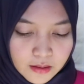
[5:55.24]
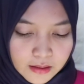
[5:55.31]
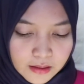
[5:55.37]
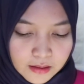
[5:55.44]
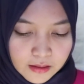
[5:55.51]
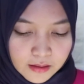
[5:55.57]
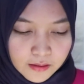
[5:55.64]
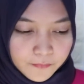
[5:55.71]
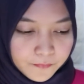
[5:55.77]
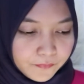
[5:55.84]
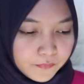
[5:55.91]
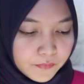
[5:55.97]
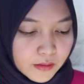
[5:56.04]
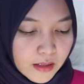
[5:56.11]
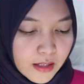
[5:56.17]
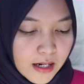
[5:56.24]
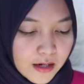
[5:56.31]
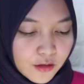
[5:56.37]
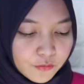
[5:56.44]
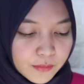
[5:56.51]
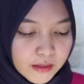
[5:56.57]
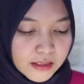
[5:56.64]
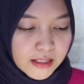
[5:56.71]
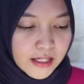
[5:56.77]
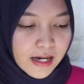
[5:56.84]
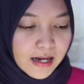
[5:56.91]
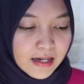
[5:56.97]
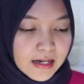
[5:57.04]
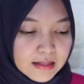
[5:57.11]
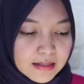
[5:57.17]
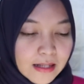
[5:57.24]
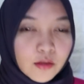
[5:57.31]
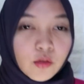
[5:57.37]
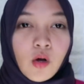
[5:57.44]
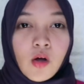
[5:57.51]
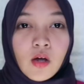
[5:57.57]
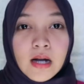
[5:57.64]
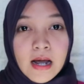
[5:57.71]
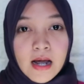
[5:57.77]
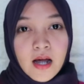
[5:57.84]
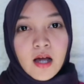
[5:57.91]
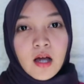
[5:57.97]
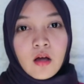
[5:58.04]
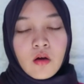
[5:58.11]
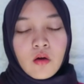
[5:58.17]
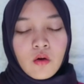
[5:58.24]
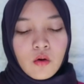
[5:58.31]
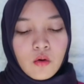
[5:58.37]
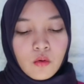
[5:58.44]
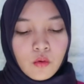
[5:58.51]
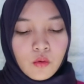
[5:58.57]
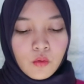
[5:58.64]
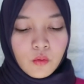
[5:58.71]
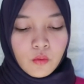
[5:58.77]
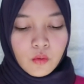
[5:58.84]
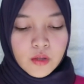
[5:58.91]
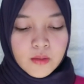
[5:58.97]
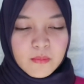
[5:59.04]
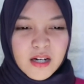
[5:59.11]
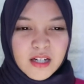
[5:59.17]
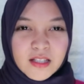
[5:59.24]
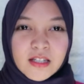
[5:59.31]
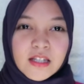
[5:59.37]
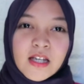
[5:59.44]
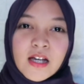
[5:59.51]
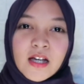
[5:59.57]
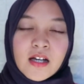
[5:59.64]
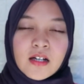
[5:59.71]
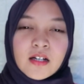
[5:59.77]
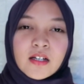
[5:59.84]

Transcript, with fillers: okay. Alumninya ada satu orang Oh ibaratnya dia